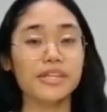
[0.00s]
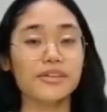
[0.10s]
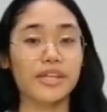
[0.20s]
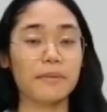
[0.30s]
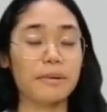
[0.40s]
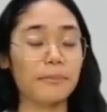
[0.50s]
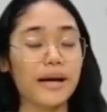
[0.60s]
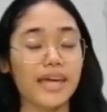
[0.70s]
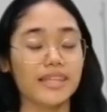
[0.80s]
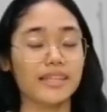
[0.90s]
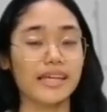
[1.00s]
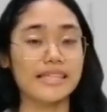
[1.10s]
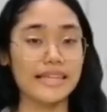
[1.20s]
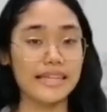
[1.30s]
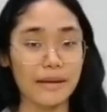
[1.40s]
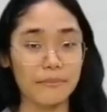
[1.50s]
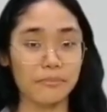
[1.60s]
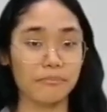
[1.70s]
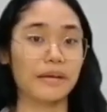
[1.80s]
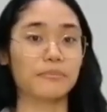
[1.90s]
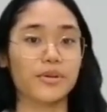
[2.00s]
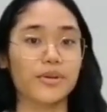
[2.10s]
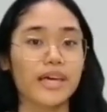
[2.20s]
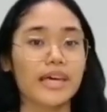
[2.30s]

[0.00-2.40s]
video na ipapakita ng isa naming miyembro.